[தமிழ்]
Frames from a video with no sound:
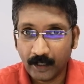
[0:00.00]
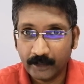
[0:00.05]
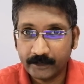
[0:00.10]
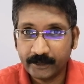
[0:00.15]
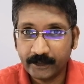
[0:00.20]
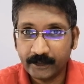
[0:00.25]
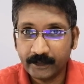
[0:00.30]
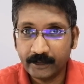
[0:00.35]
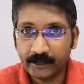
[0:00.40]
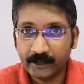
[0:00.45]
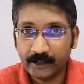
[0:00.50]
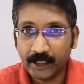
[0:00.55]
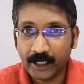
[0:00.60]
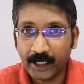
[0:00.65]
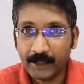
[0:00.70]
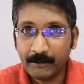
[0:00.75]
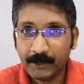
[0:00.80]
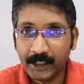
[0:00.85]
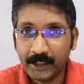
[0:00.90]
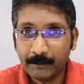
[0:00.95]
அந்த
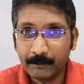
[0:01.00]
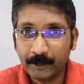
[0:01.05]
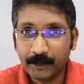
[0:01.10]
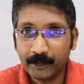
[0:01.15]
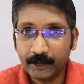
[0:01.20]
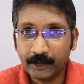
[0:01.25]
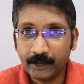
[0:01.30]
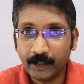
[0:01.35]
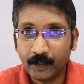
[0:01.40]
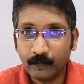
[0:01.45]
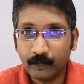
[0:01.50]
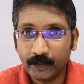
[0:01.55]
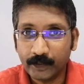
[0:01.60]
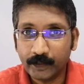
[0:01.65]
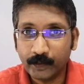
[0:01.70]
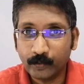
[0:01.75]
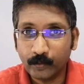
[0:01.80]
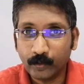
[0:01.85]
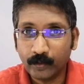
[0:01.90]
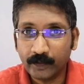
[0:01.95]
ஐமை நம்பரை e
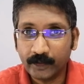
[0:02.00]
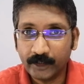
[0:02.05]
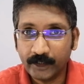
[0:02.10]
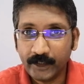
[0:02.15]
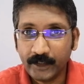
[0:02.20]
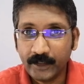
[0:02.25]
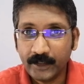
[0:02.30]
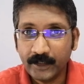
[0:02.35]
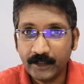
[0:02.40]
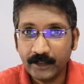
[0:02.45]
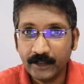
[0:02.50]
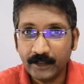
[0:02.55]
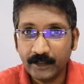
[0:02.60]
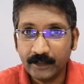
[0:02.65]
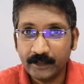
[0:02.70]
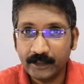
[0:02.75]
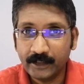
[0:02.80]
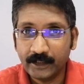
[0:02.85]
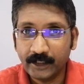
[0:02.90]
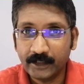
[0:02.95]
அவங்ககிட்ட கொடுத்து
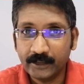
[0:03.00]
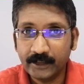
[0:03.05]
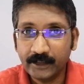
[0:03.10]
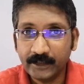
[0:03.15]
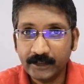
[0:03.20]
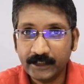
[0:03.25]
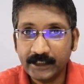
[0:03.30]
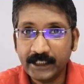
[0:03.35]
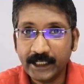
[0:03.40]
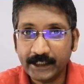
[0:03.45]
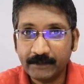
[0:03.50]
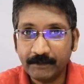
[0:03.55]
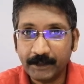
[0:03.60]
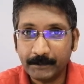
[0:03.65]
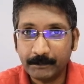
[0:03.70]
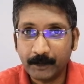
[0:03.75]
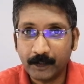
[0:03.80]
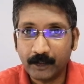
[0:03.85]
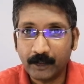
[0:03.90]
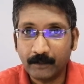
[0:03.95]
நீங்கள் அதை
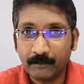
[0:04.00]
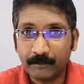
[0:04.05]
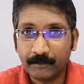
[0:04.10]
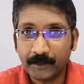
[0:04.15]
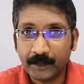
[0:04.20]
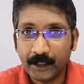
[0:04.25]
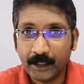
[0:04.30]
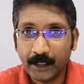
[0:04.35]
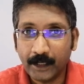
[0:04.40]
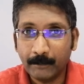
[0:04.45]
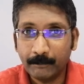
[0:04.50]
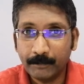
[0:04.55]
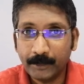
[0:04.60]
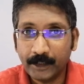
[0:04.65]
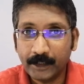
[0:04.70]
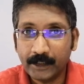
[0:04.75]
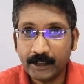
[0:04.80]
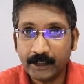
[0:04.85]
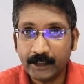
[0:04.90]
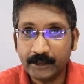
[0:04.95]
டீஆக்டிவேட் பண்ணலாம் அப்போ
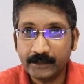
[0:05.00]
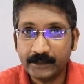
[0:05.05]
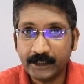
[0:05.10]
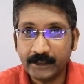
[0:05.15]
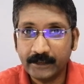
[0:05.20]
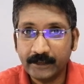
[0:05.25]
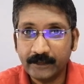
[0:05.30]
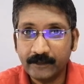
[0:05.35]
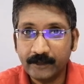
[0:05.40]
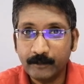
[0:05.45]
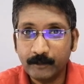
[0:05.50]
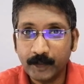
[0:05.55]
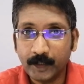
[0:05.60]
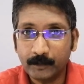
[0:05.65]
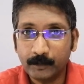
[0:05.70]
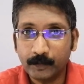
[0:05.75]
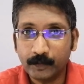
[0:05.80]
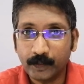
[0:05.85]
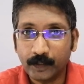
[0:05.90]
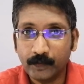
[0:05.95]
அதில் எந்த சிம்
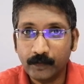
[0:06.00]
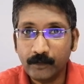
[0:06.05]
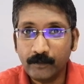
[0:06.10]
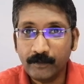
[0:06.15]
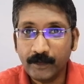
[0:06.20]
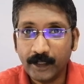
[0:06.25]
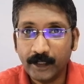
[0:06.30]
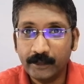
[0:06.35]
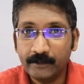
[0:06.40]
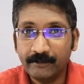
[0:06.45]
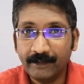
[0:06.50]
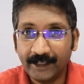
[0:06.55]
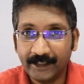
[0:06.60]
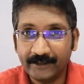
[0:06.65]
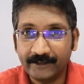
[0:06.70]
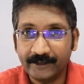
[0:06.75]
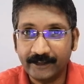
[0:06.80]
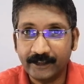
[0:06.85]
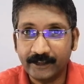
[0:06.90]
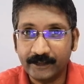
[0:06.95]
கார்டு போட்டாலும் அது
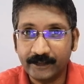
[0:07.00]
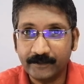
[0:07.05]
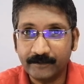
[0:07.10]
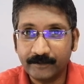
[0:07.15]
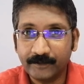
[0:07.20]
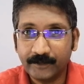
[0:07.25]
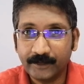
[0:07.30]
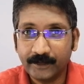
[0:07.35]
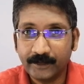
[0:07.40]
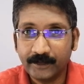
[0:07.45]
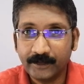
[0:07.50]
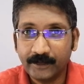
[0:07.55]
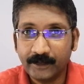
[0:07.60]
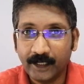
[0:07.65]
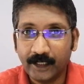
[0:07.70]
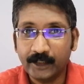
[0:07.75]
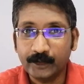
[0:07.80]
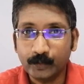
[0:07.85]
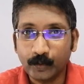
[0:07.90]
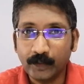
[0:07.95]
வேலை செய்யாது
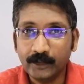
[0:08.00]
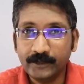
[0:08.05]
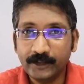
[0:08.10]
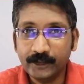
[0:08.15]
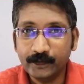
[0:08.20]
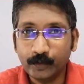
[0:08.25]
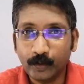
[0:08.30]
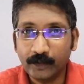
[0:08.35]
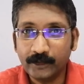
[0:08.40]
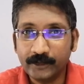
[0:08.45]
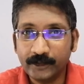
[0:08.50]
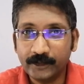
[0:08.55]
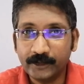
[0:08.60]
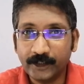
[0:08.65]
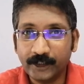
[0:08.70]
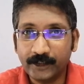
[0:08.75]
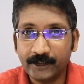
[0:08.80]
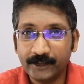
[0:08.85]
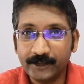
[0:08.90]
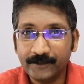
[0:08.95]
ஆனால் தொலைஞ்சது தொலைஞ்சது
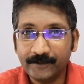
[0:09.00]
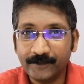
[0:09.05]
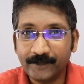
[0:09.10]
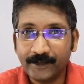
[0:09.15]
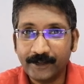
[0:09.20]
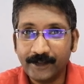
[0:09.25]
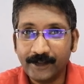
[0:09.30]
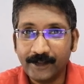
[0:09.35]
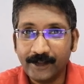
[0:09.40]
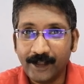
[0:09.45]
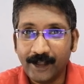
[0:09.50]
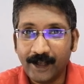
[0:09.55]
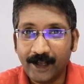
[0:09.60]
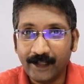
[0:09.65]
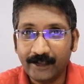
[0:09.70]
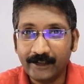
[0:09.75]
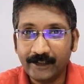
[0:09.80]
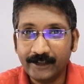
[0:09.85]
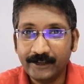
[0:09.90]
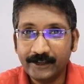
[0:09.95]
தான்
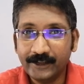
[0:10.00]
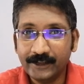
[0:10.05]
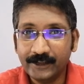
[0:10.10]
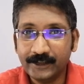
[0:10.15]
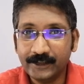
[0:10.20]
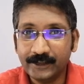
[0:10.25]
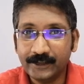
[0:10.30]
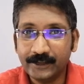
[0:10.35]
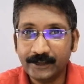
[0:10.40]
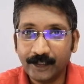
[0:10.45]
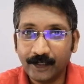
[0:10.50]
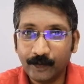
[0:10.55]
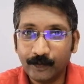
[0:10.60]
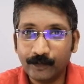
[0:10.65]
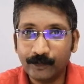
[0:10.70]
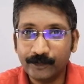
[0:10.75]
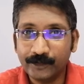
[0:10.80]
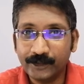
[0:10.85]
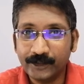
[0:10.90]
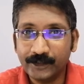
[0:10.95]
அதுலேருந்து
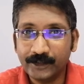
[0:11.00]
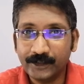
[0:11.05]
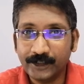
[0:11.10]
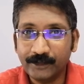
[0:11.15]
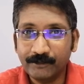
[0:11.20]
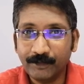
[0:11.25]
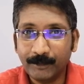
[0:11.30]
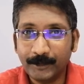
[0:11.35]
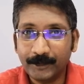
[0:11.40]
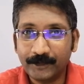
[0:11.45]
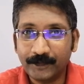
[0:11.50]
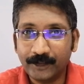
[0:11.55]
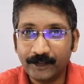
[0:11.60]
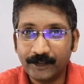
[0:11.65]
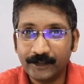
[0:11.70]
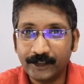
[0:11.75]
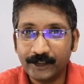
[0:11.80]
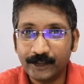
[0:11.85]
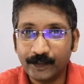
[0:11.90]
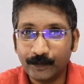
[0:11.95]
அவங்க வந்து
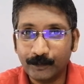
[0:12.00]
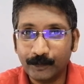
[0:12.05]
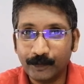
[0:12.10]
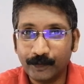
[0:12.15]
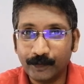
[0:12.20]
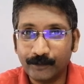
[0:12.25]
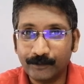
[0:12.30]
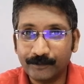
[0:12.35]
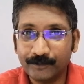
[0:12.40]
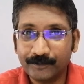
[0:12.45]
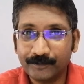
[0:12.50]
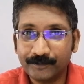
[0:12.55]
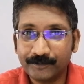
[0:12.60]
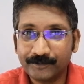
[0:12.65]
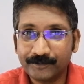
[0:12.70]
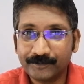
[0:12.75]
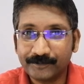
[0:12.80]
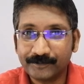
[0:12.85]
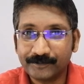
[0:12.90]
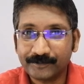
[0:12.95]
இன்ஃபர்மேஷன்லாம் எடுத்துக்க முடியும்
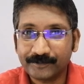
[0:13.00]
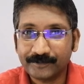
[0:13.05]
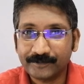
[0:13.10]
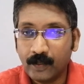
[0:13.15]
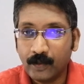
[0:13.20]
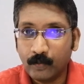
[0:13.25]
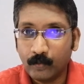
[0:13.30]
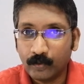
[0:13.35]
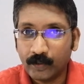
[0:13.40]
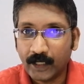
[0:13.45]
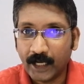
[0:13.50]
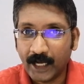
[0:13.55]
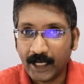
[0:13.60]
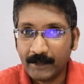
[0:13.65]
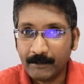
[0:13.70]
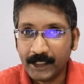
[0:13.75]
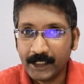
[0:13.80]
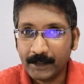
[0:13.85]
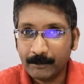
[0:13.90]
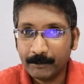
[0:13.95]
உங்கள்
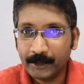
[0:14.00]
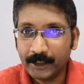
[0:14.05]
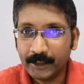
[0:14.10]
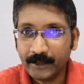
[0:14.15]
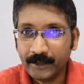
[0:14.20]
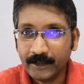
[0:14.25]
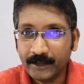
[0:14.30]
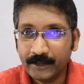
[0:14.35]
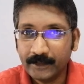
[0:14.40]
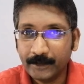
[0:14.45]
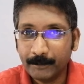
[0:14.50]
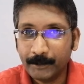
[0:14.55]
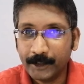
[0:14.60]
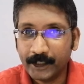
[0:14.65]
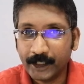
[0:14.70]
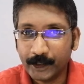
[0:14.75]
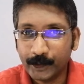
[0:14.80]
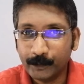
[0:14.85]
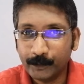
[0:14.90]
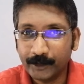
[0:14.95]
ஐமை நம்பரை
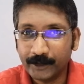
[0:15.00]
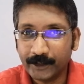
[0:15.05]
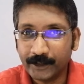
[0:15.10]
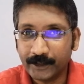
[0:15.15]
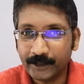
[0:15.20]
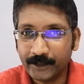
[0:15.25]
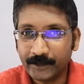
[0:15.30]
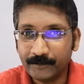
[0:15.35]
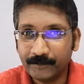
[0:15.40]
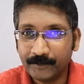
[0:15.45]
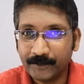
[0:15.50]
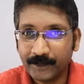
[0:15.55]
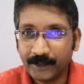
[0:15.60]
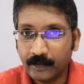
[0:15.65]
எப்படி கண்டுபிடிக்கிறது